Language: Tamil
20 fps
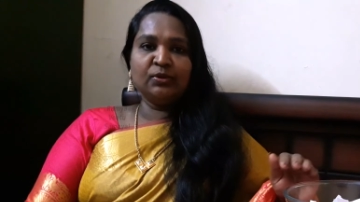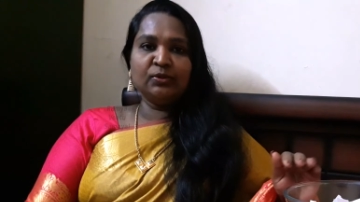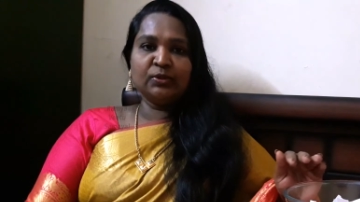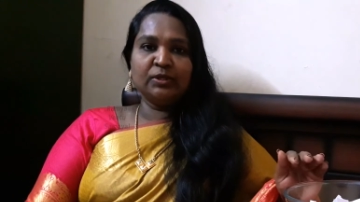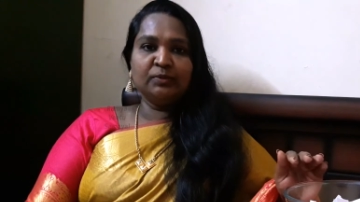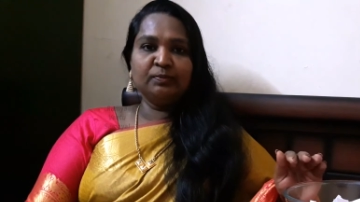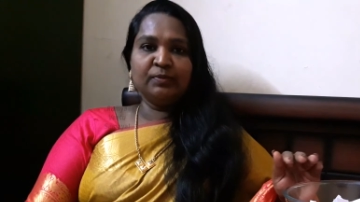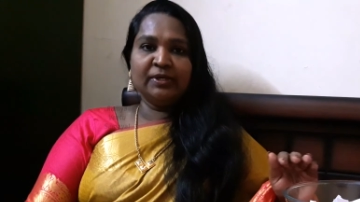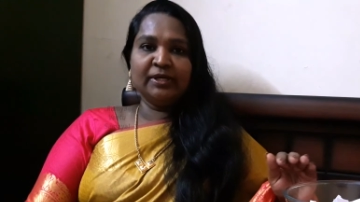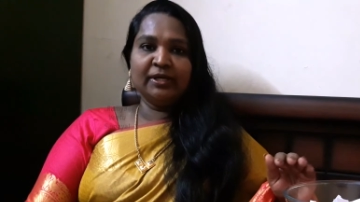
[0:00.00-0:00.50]
ஒர்க்
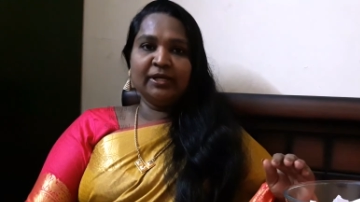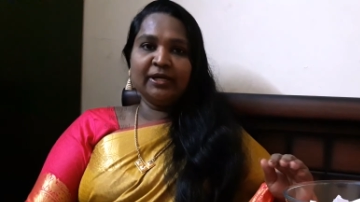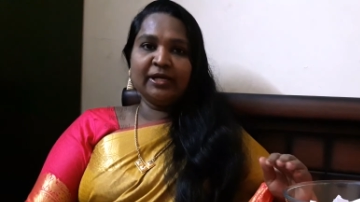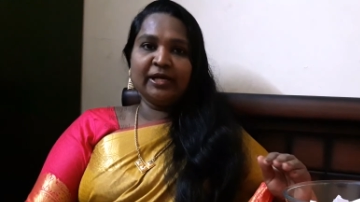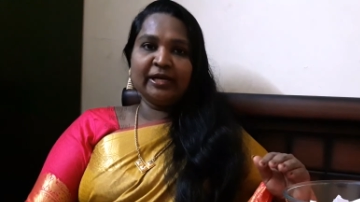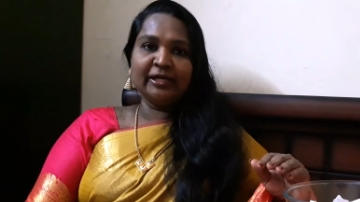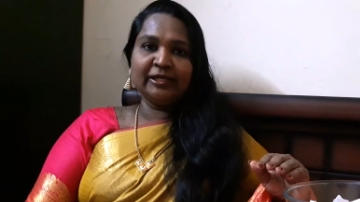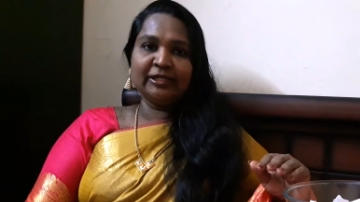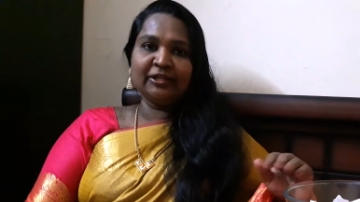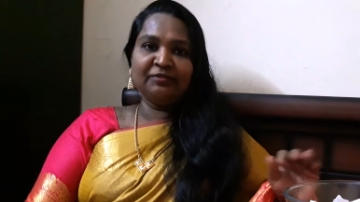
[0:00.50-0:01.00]
அவுட் பண்ணேன்
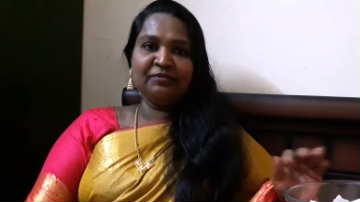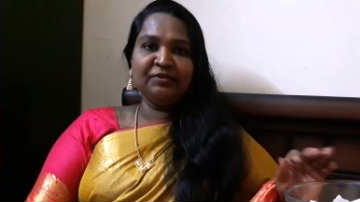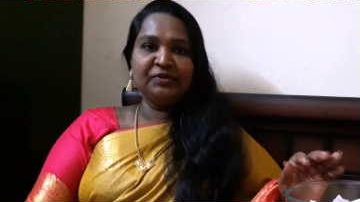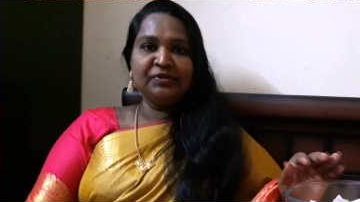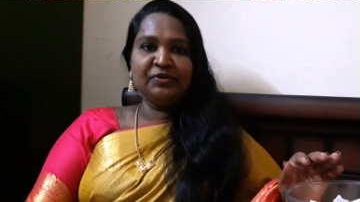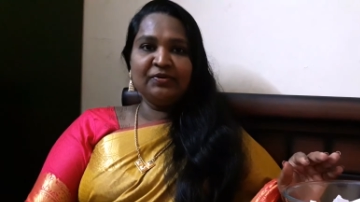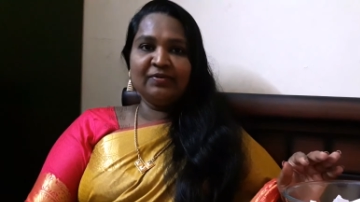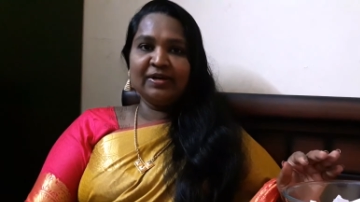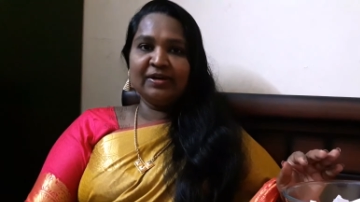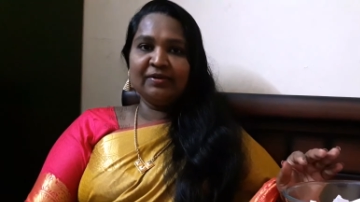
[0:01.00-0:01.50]
கரெக்டாக
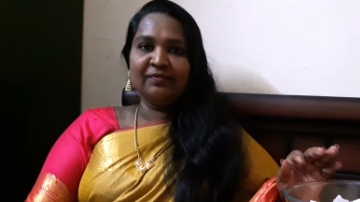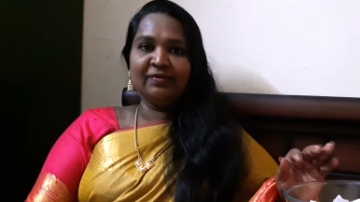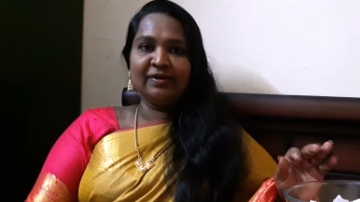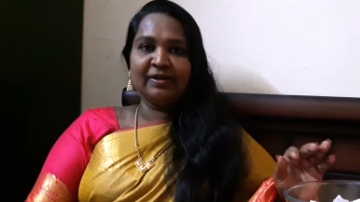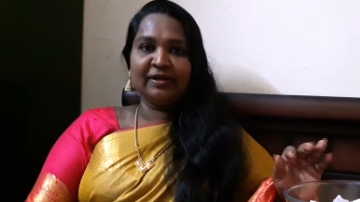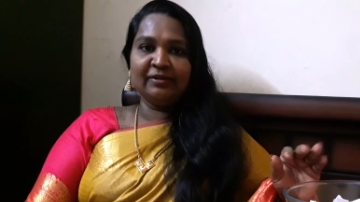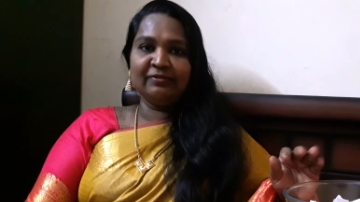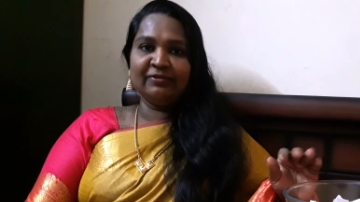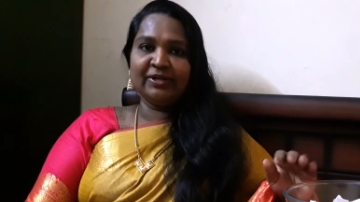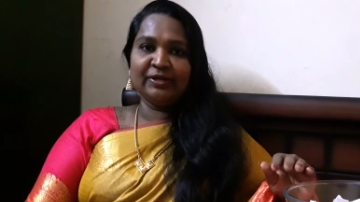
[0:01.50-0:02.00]
வீடியோ வர
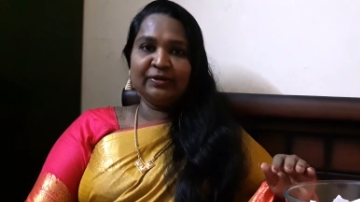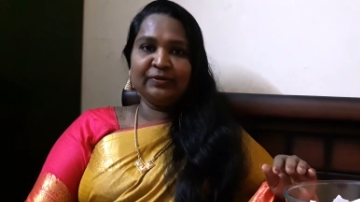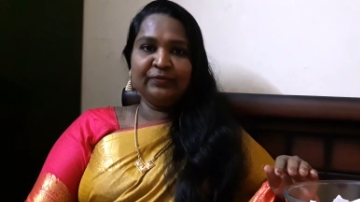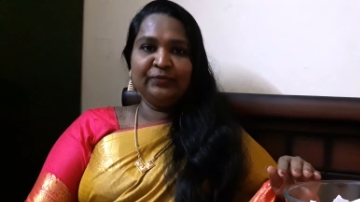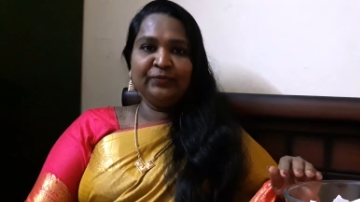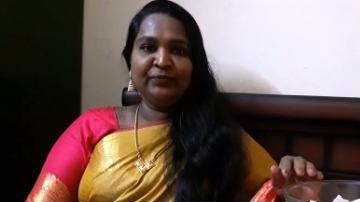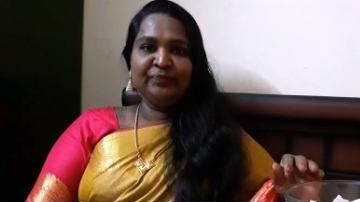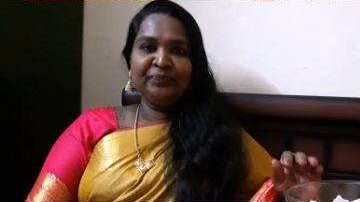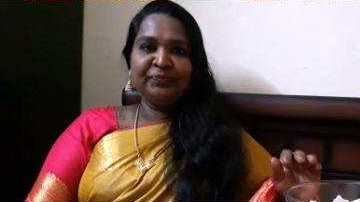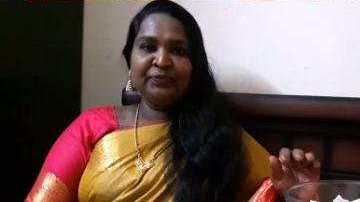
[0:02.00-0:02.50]
வர்ற
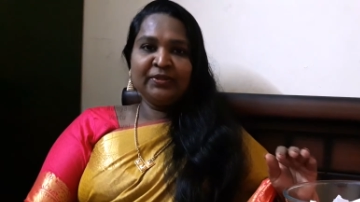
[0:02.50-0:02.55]
வரைக்கும்